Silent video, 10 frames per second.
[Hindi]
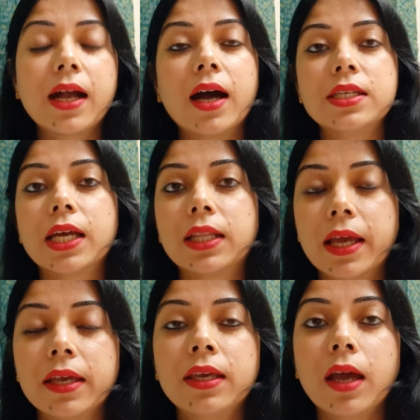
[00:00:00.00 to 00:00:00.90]
कहा जाता
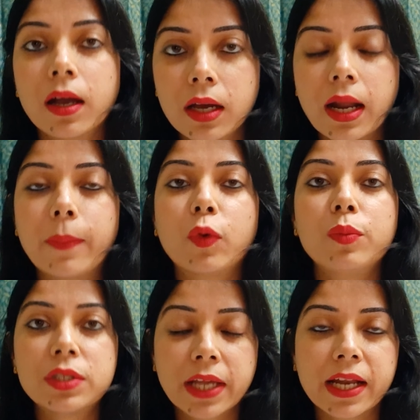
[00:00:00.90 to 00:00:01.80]
है कि अगर आपको
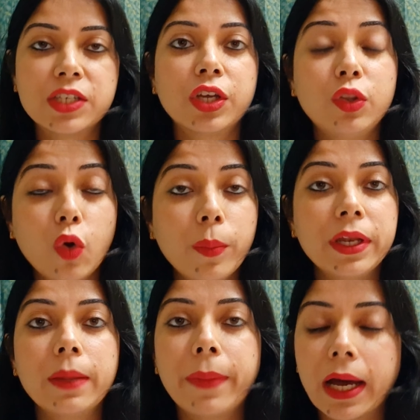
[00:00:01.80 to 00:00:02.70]
मिस कैरेज के दो
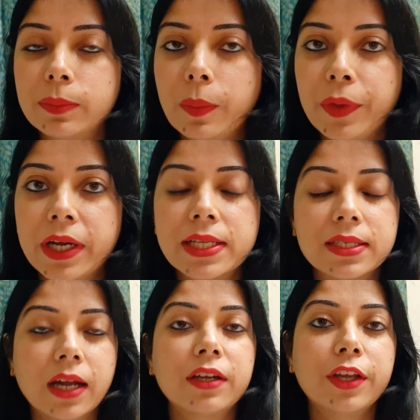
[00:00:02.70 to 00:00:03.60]
महीने बाद भी पीरियड
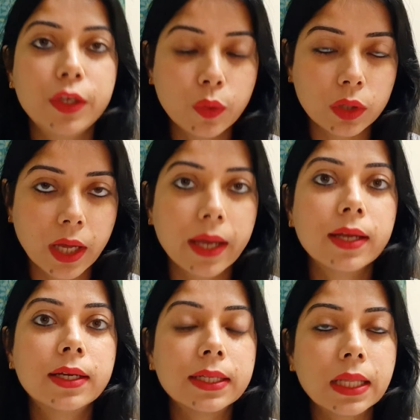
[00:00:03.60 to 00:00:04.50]
स्टार्ट नहीं होता है
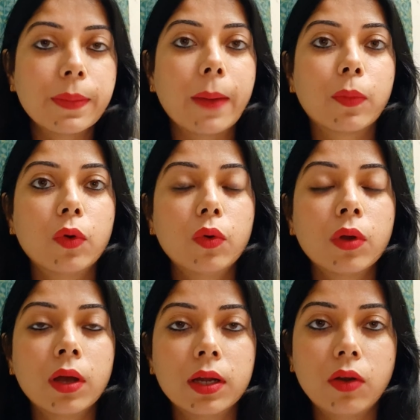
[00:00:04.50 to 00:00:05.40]
तब आपको
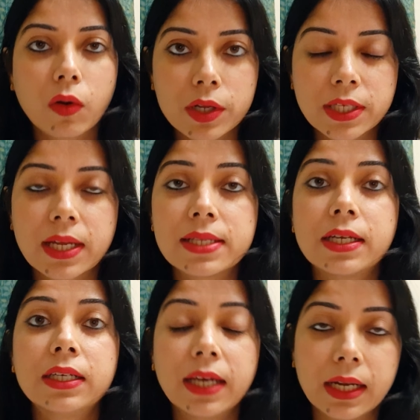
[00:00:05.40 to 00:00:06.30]
डॉक्टर से
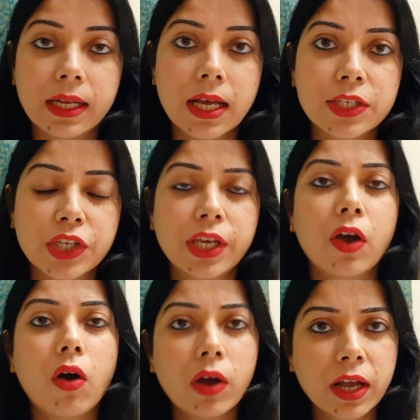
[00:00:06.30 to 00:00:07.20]
कंसल्ट कर लेना चाहिए
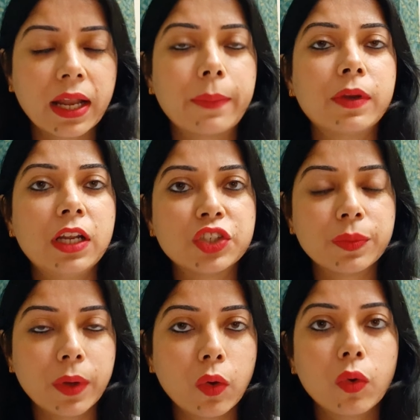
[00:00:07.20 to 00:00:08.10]
और अगर आप रिलेशन
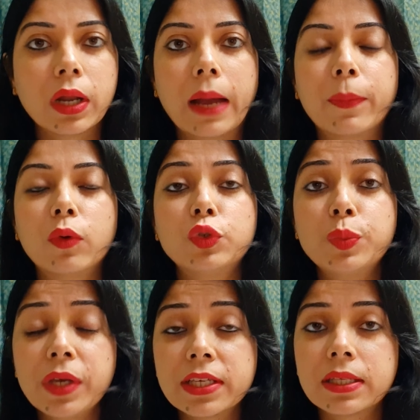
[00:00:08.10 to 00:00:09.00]
में हो अगर आपको कुछ
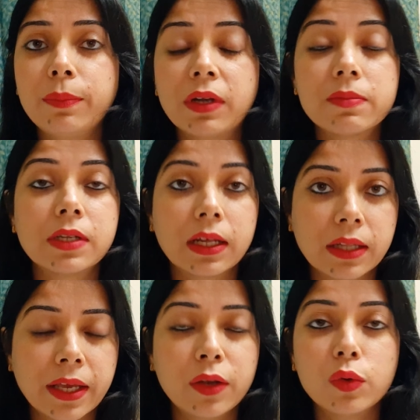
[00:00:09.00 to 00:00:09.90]
भी ऐसे सिम्टम्स
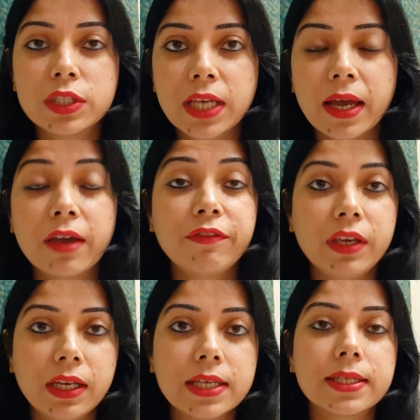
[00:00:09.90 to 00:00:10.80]
लगते हैं नोजिया है
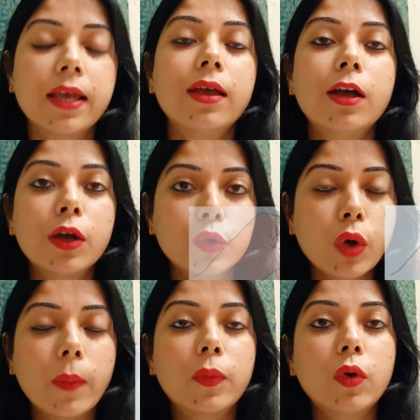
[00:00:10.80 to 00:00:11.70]
वीकनेस है तो
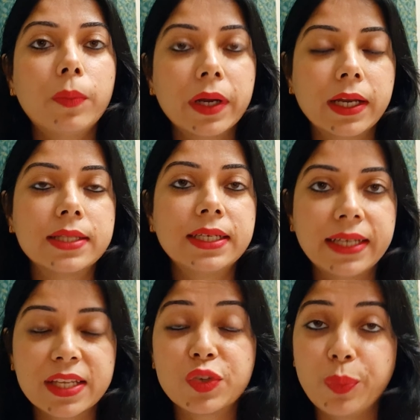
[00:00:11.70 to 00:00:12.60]
आपको प्रेगनेंसी
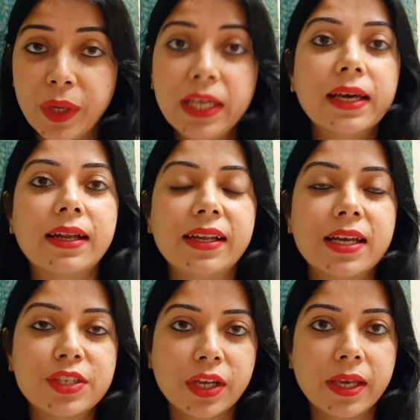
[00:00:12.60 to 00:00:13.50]
टेस्ट भी कर
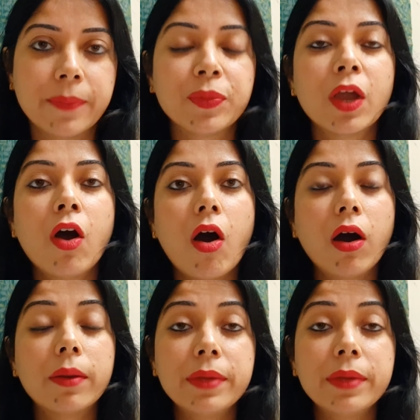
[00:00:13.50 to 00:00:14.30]
लेना चाहिए और